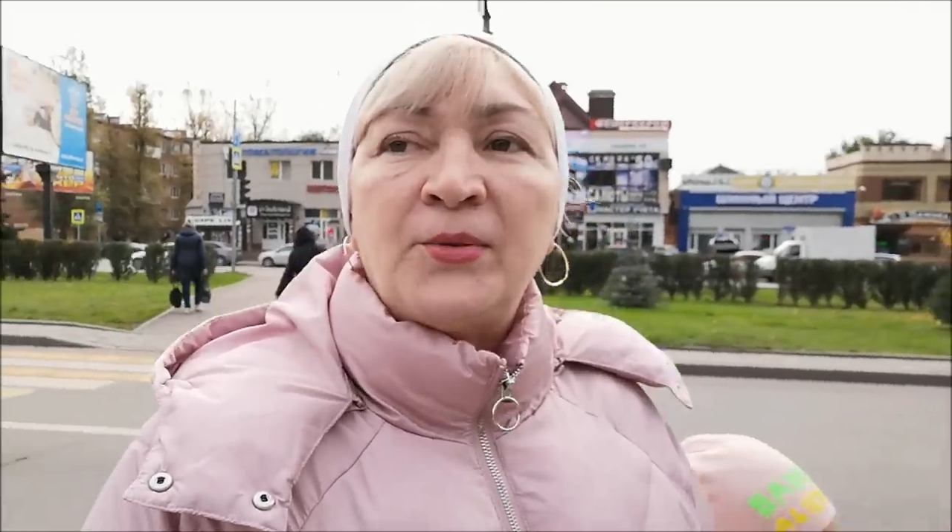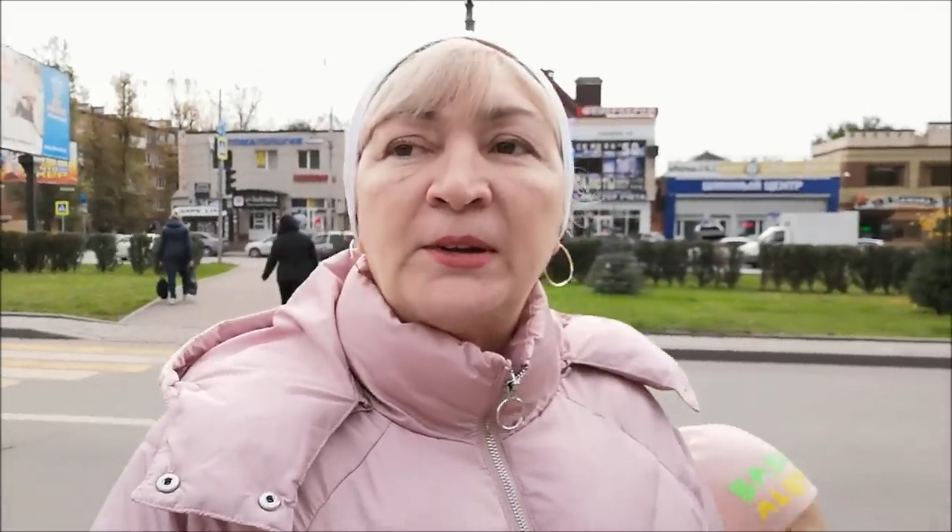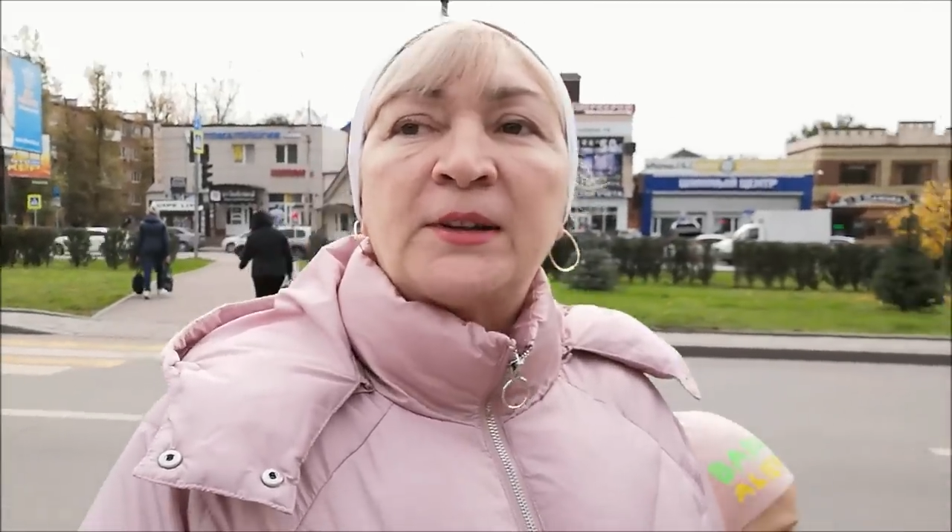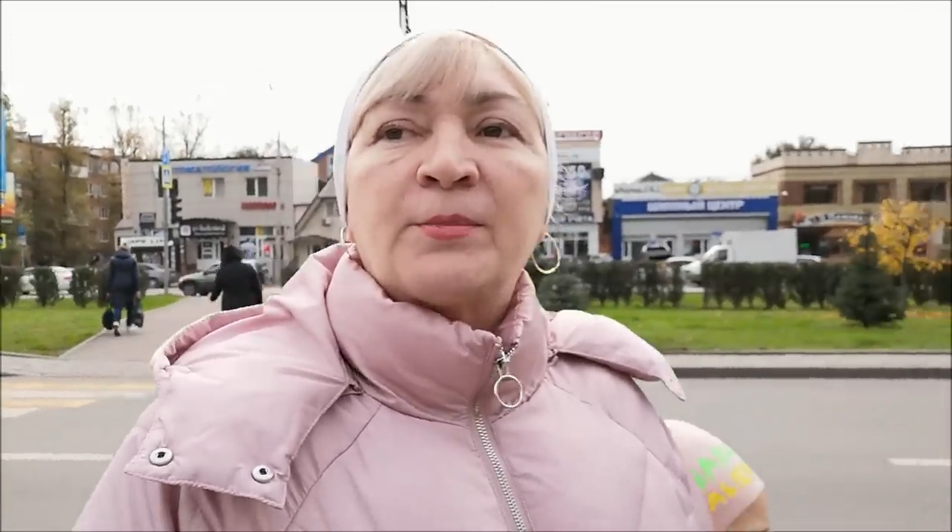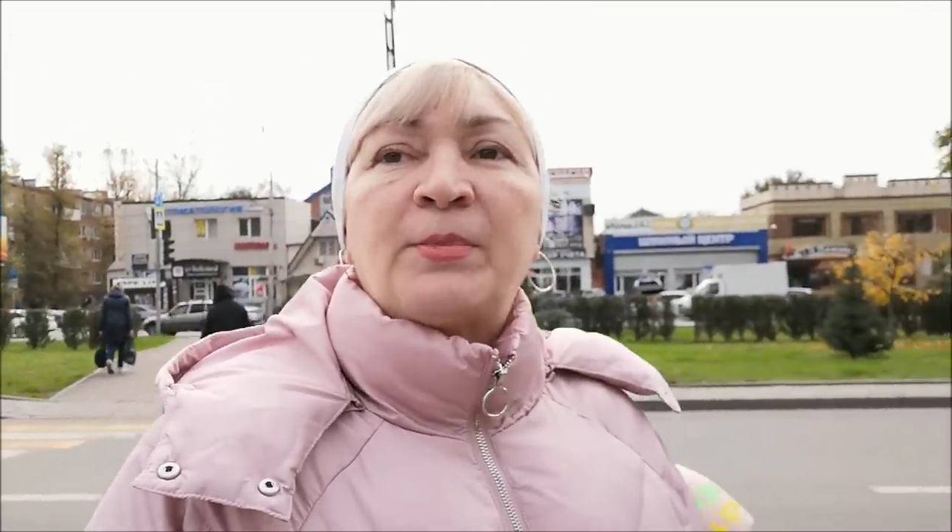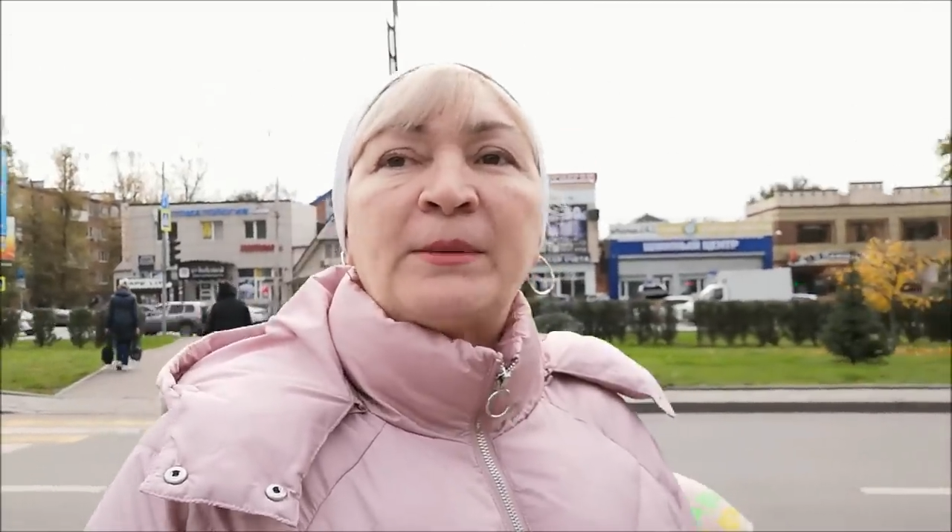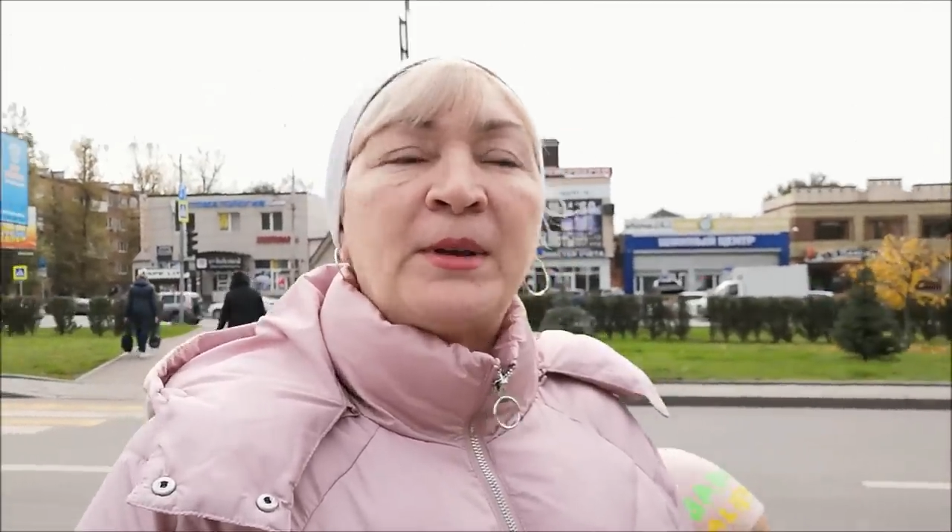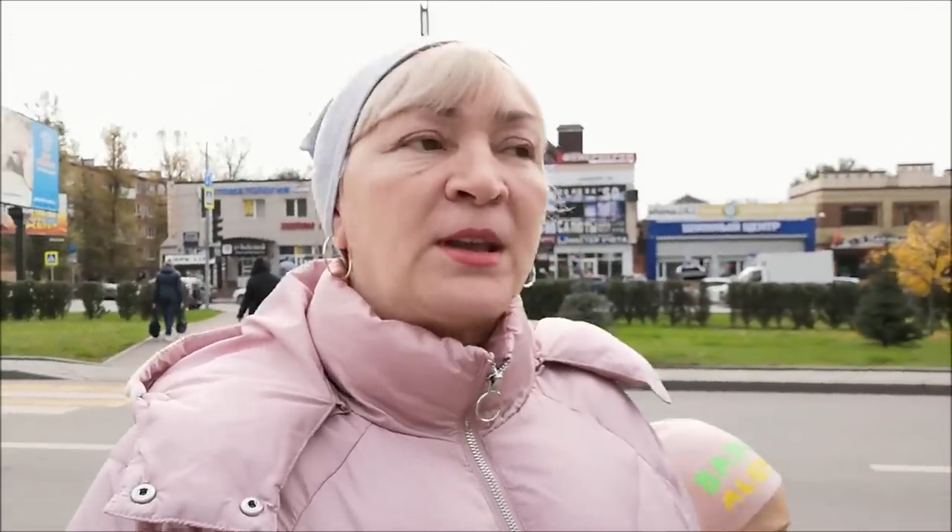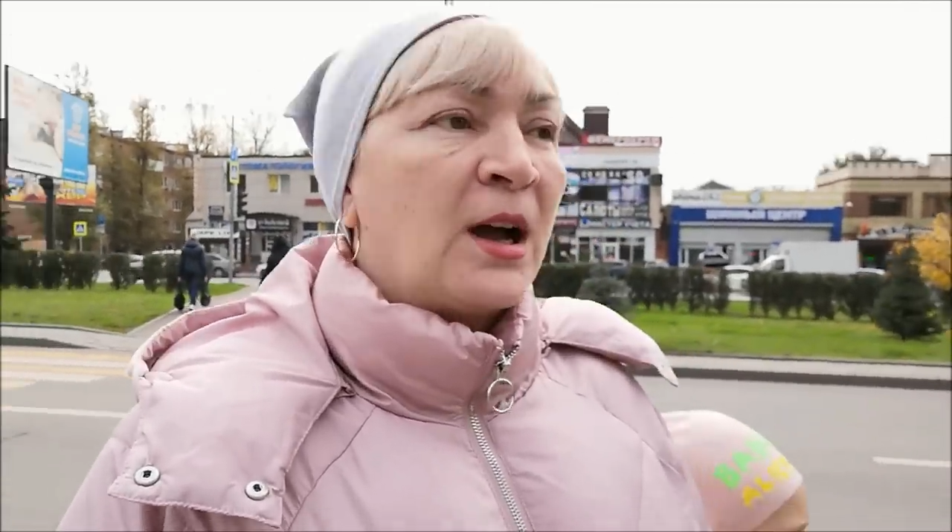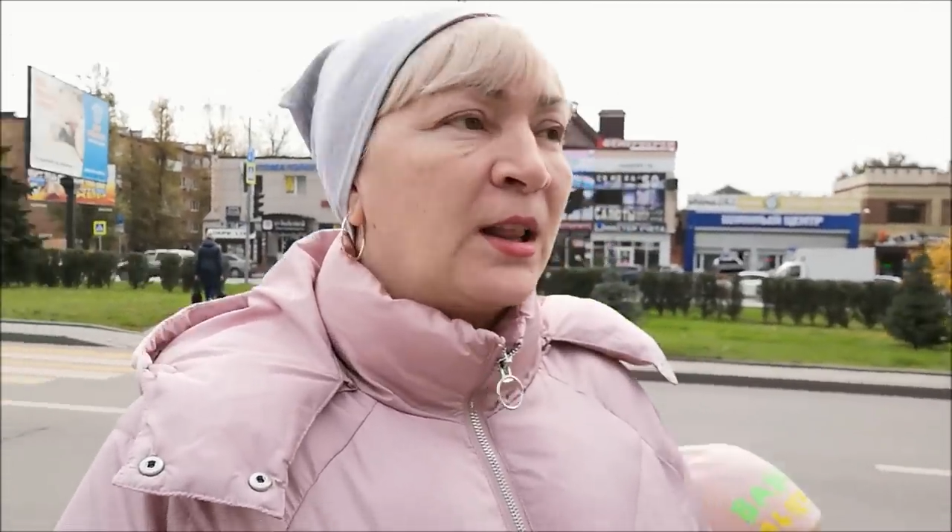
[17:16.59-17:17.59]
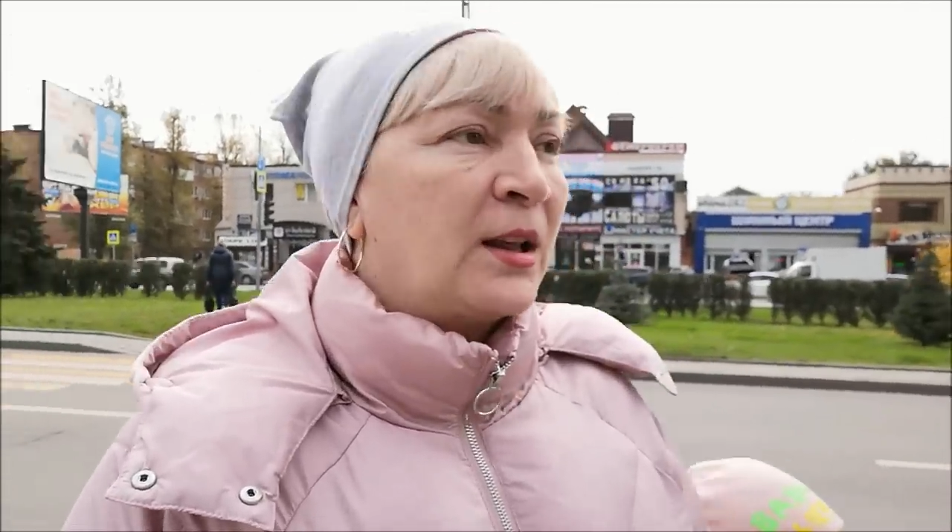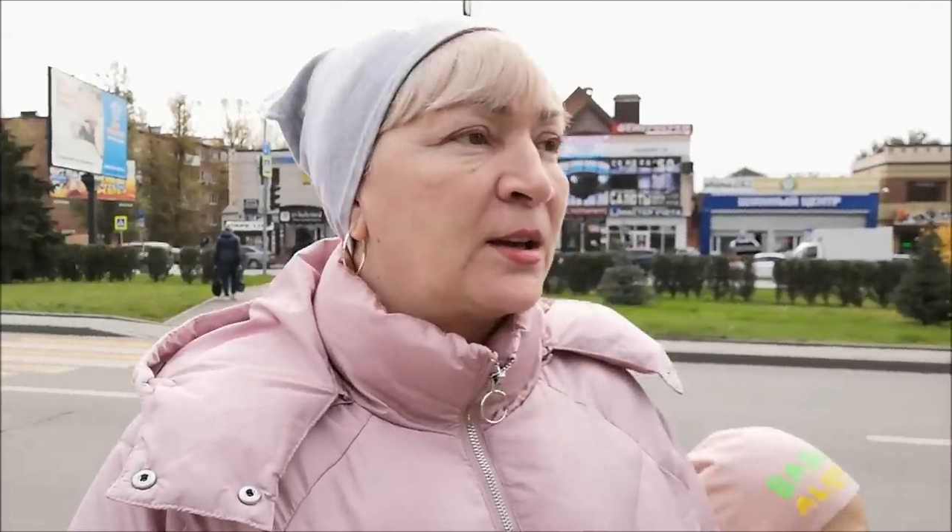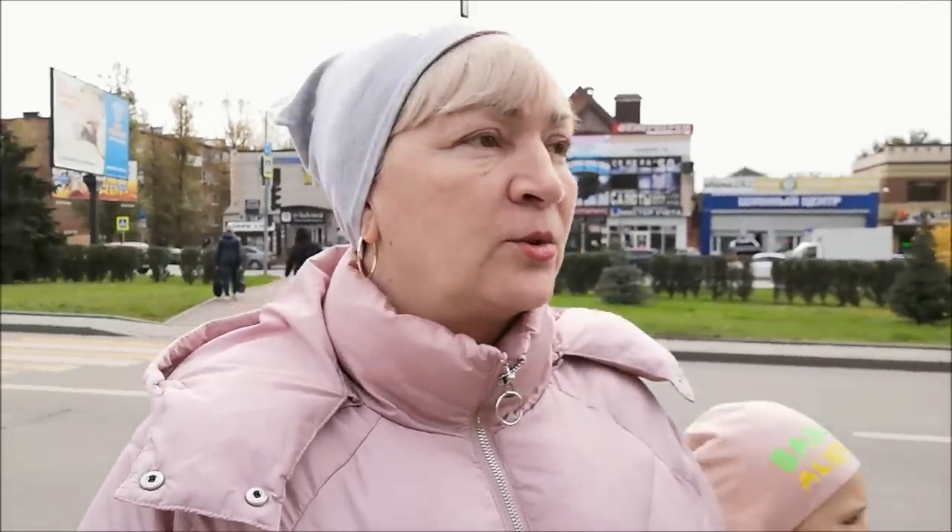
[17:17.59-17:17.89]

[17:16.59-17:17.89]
фильтр поменяла,